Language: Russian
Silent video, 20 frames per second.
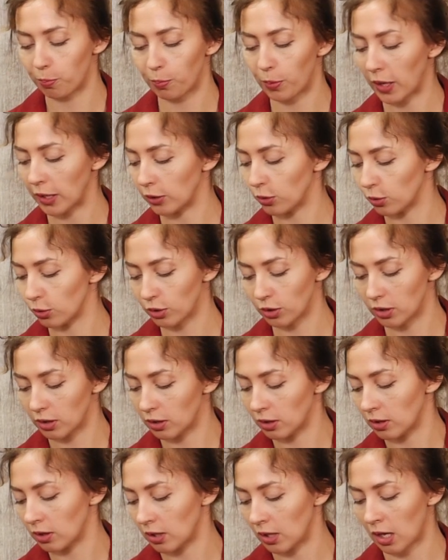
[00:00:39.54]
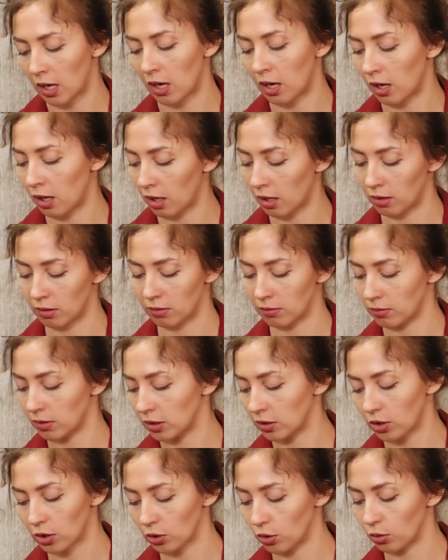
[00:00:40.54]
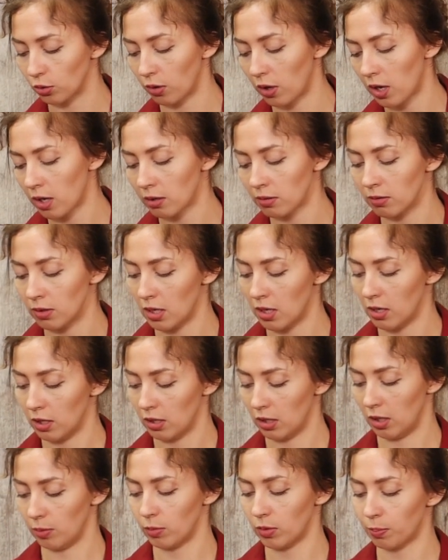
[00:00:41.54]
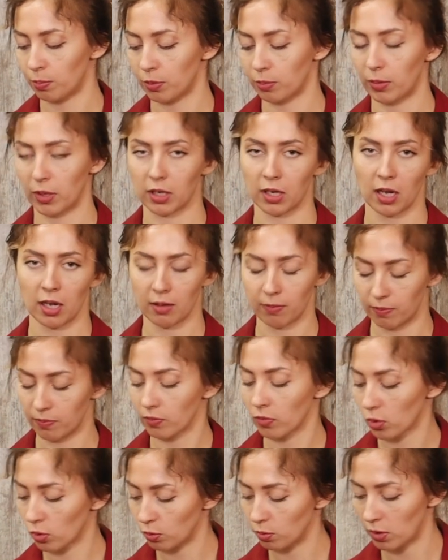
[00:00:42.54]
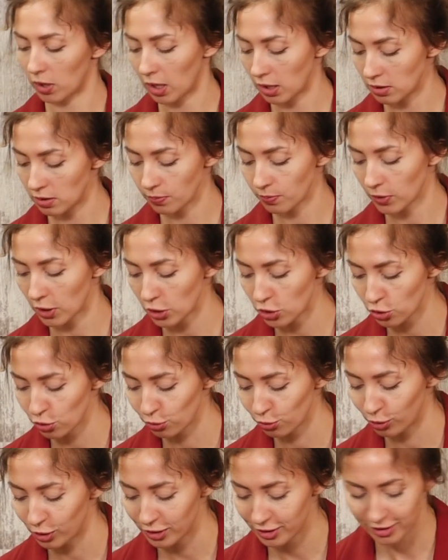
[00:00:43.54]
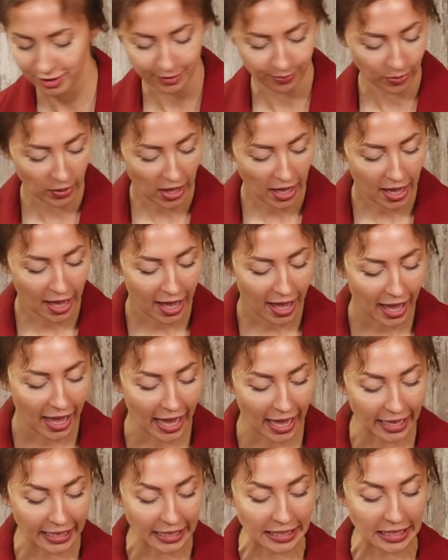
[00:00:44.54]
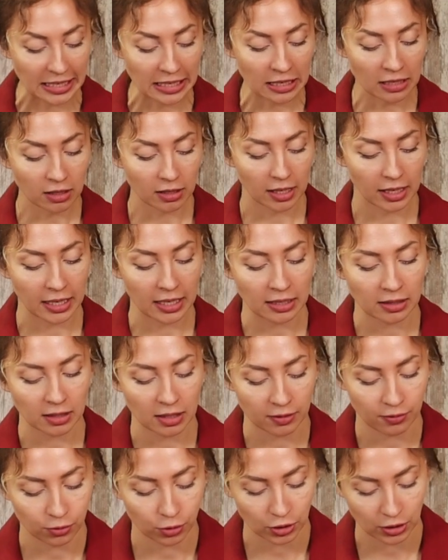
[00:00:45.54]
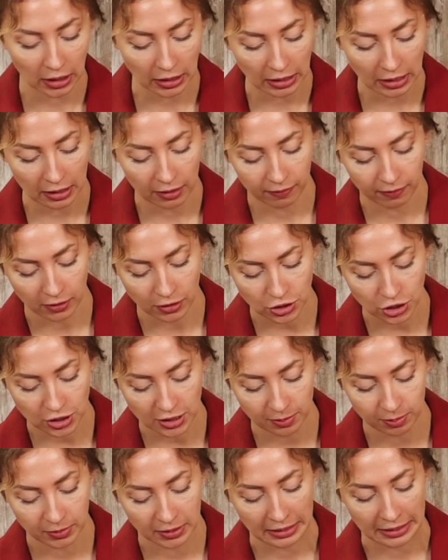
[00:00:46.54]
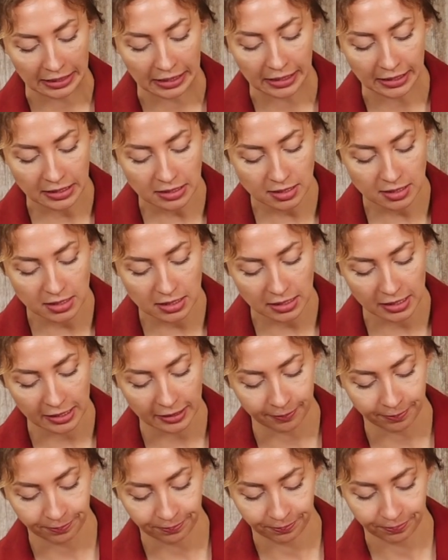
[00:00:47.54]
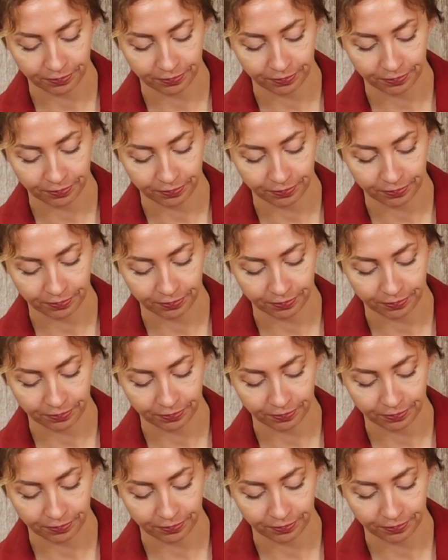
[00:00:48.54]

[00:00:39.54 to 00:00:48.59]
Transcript: падают на, на тротуар, и мы помогаем убирать наши улицы. И это вот такие волшебные листики,